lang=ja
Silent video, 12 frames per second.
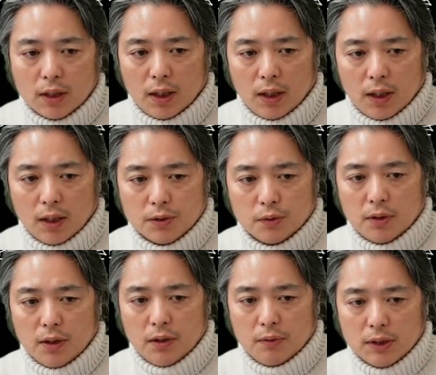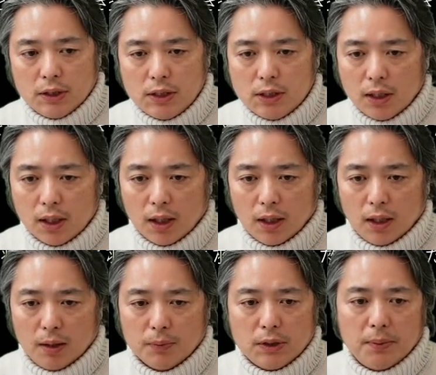のような状態というのは小さな
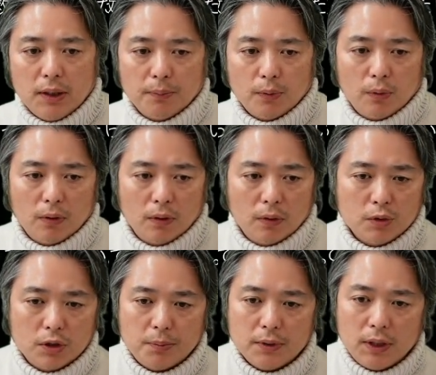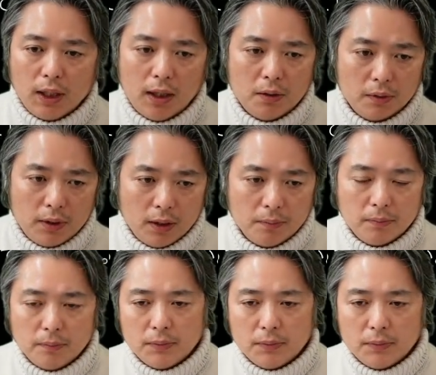虫歯でも十分にあるので、